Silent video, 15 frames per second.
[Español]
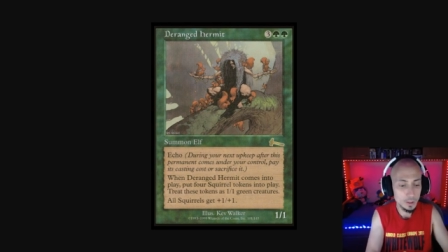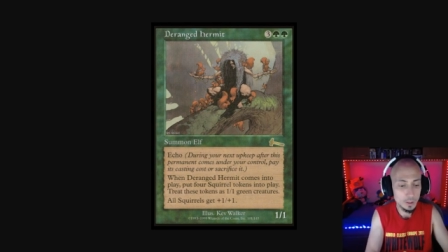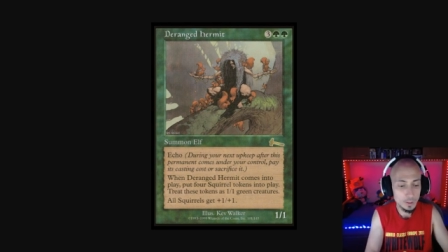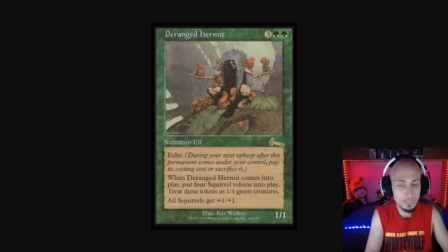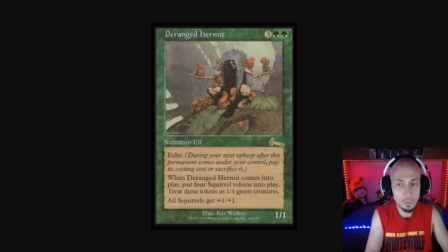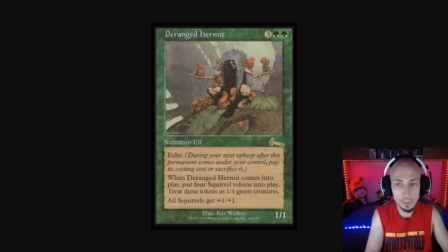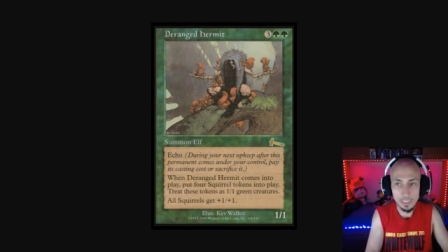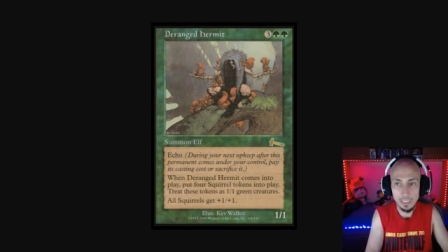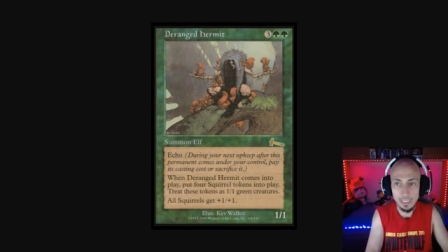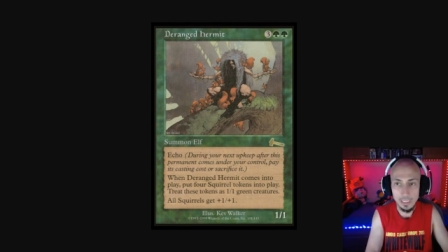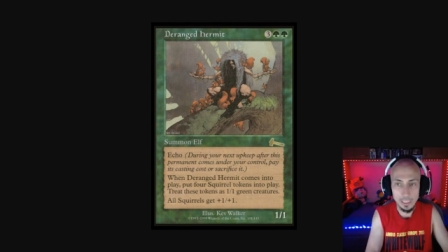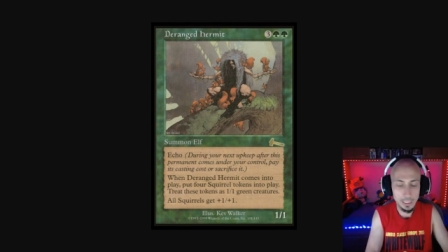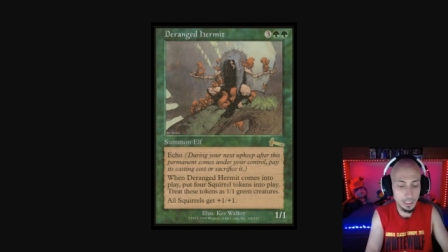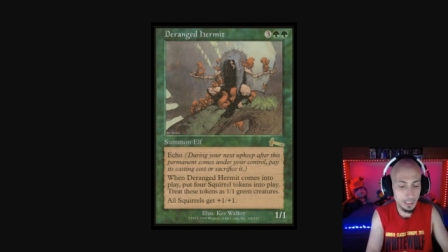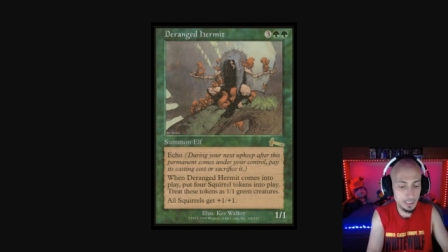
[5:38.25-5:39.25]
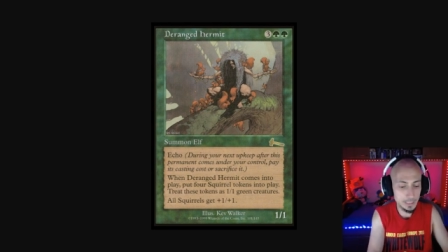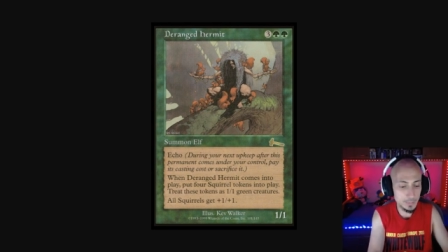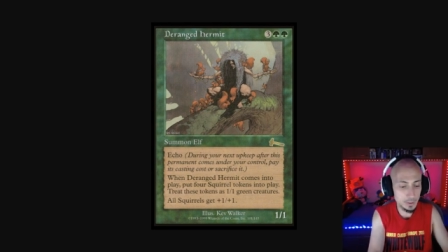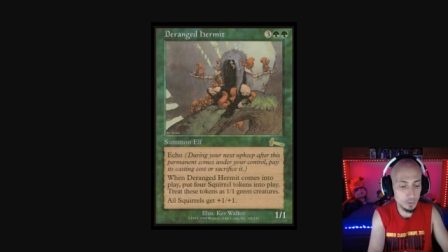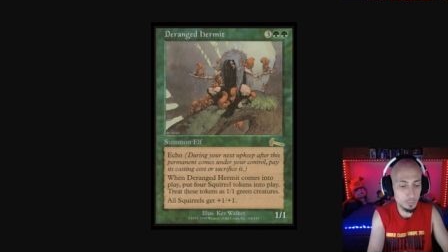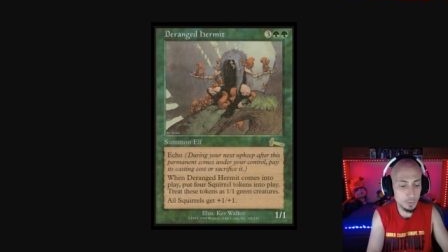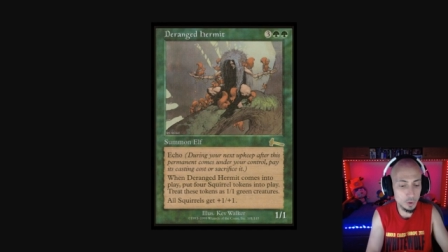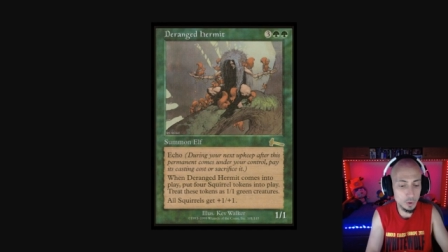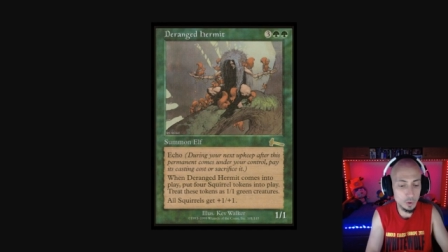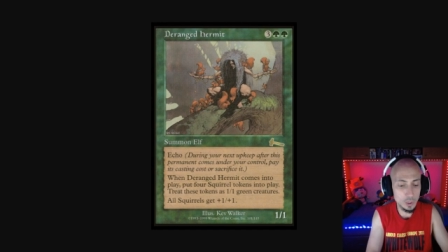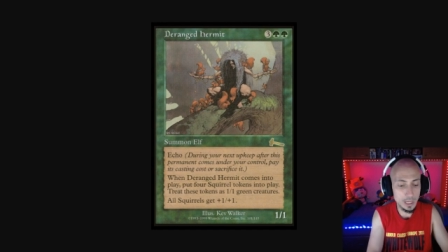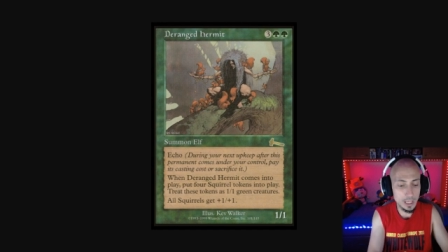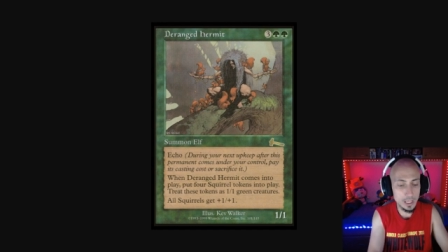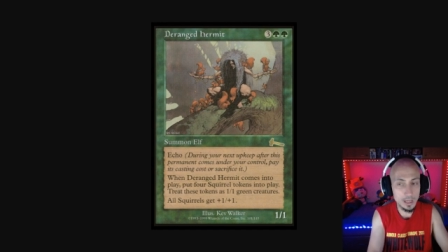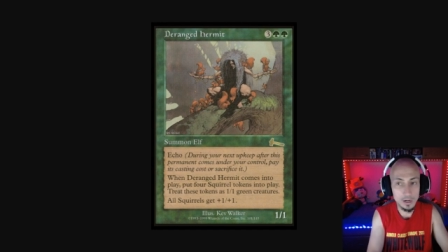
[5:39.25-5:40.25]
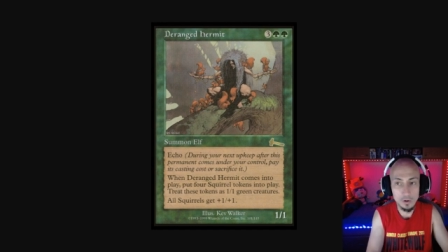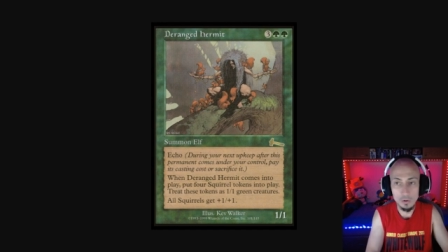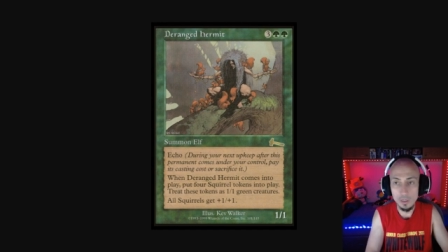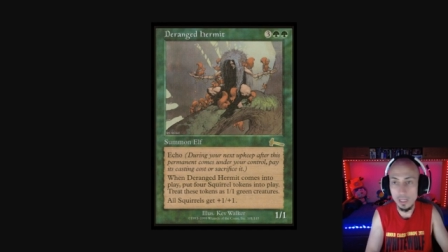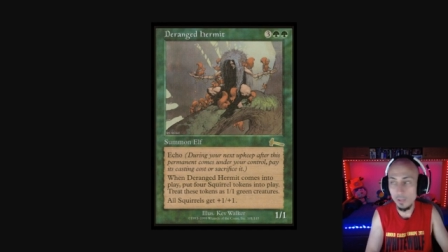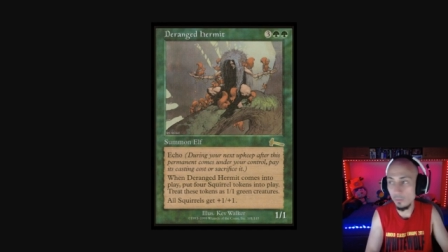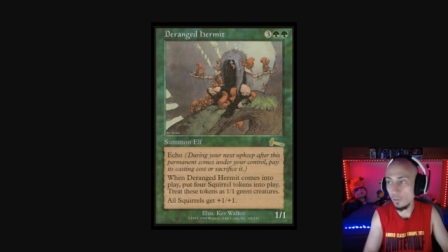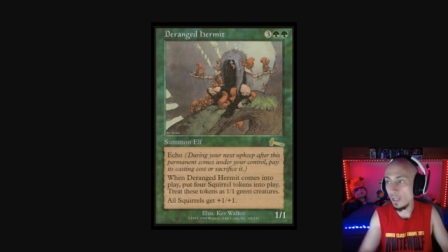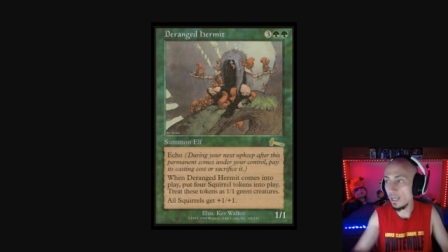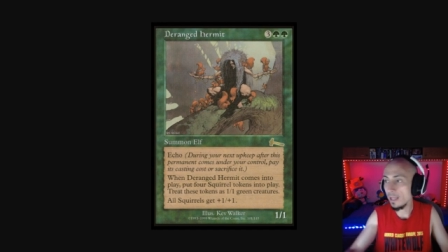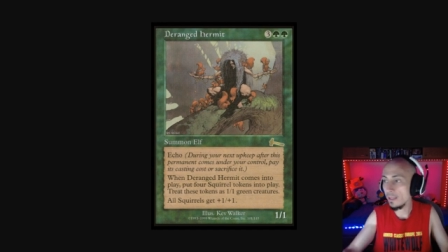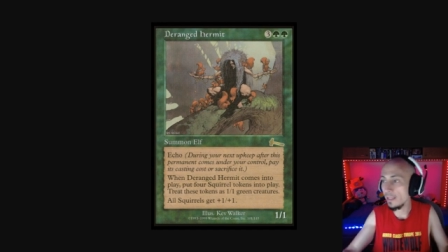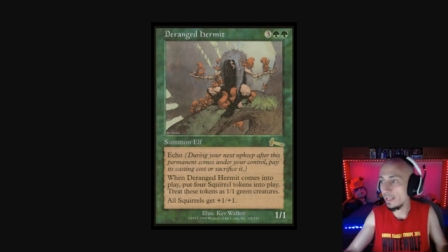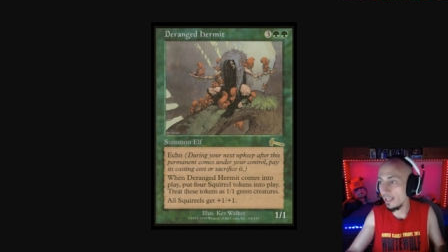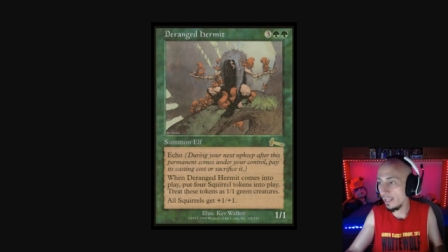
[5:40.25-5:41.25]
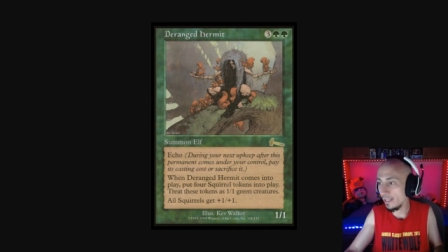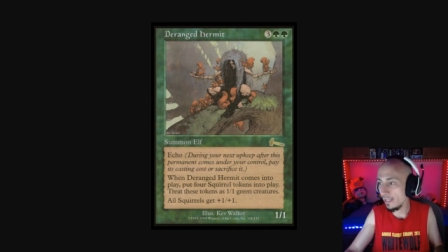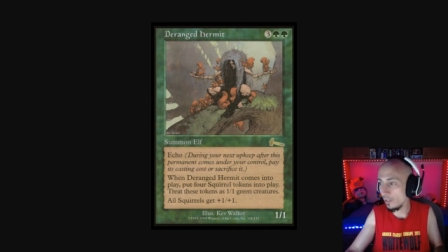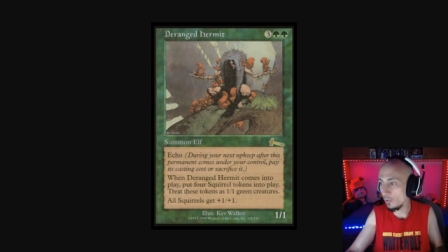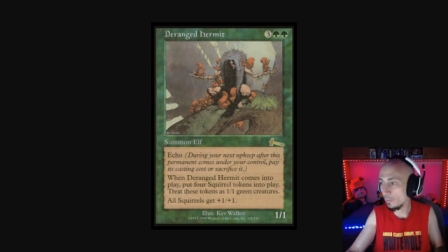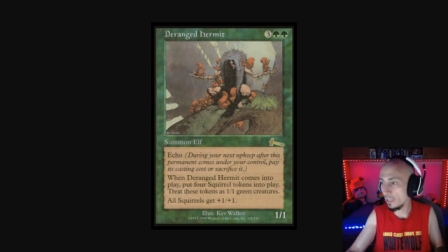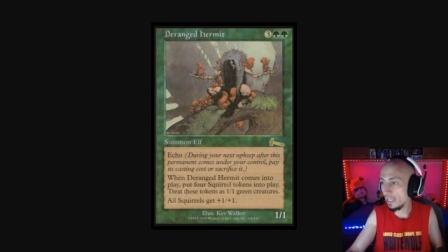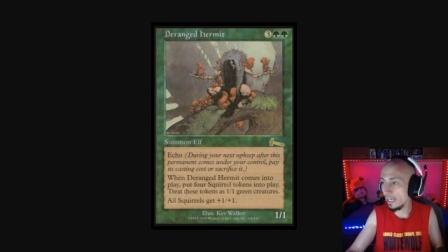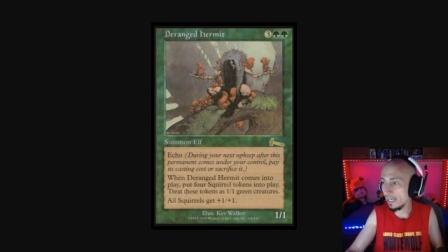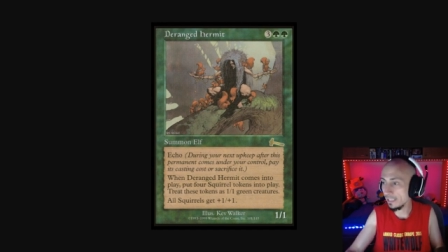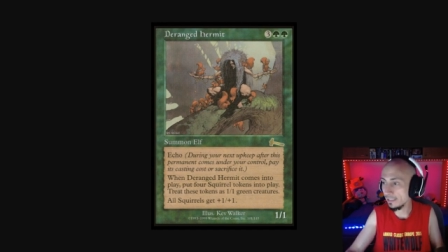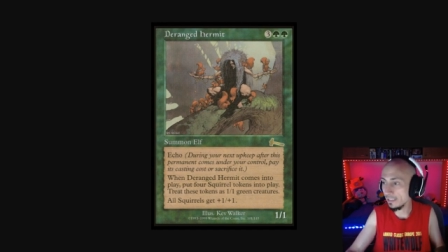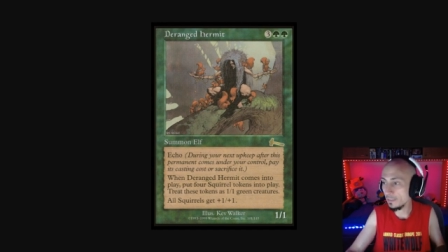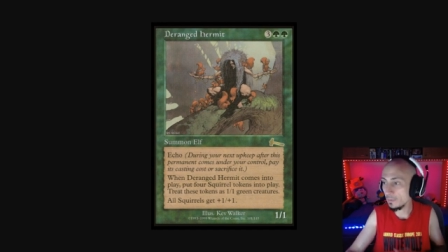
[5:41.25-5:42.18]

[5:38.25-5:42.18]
Porque eh, ya me quedo un poco con la, con la duda del nombre de la carta.